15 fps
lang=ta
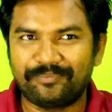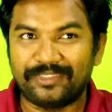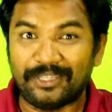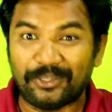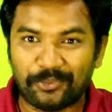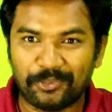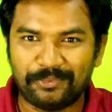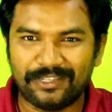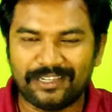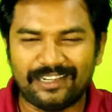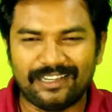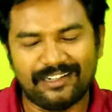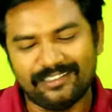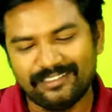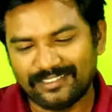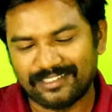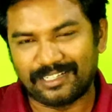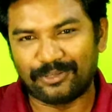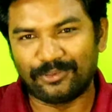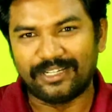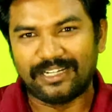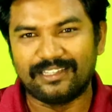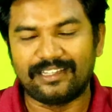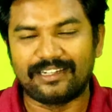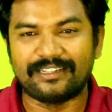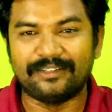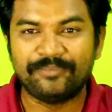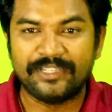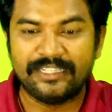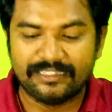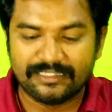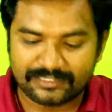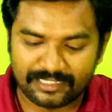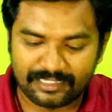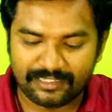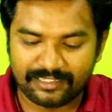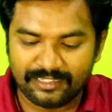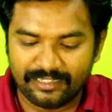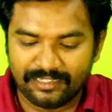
நீங்கள் கொடுப்பீங்களா இல்லையான்னு கடவுள் தான் இருக்குது சரி